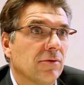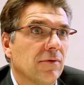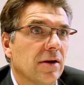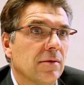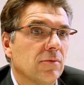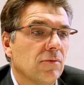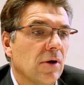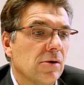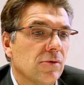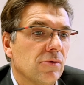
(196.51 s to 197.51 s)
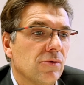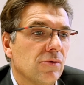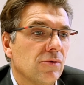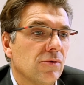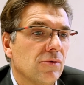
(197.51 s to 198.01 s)
Donc voilà, moi,
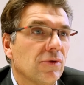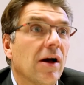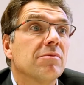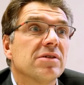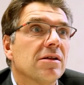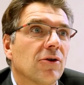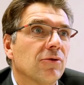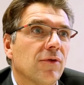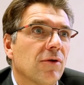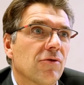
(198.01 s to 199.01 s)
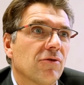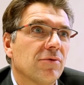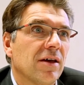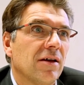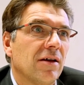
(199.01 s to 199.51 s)
le, drame, c'est le turnover
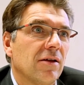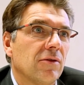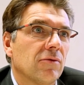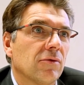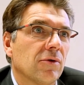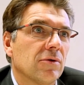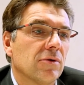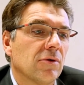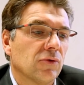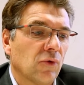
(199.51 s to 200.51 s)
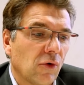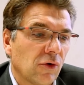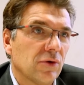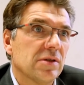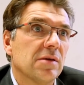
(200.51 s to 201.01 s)
aujourd'hui. Donc quand on
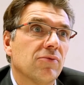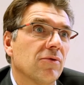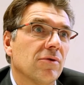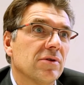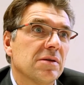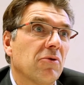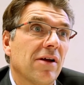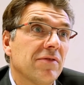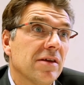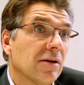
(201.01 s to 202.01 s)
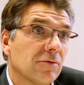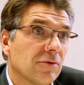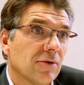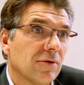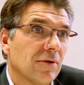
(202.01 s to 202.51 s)
recrute, c'est pour, pour l'avenir.
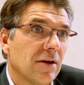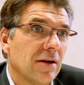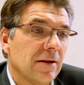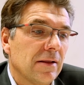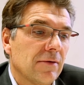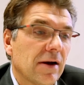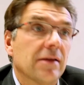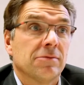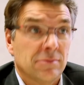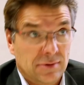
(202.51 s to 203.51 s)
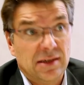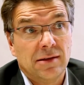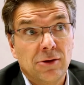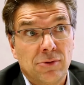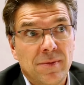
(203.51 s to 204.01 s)
Donc voilà,
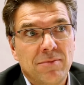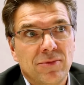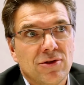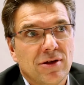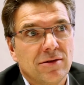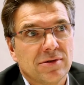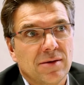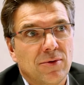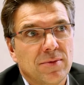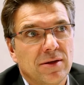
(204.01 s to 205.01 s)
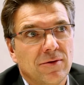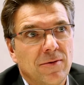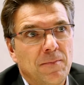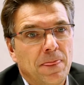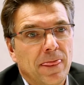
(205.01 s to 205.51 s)
c'est d'être lui-même déjà dans un premier
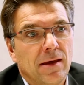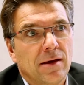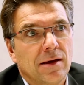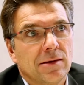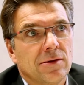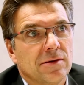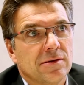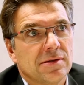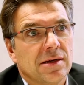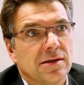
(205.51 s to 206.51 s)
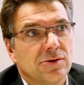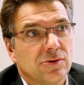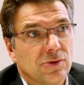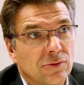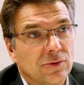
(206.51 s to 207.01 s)
temps. Et dans un
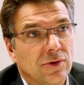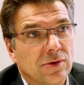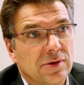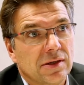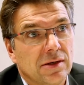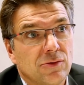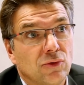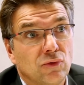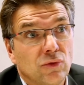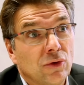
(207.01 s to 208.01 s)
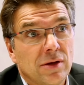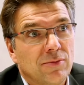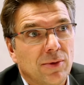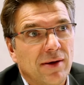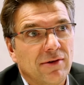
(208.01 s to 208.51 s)
second temps, c'est de tout donner
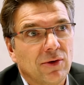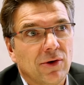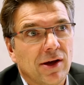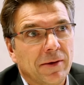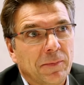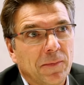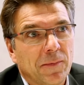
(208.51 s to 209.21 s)
pour ne pas avoir de regrets.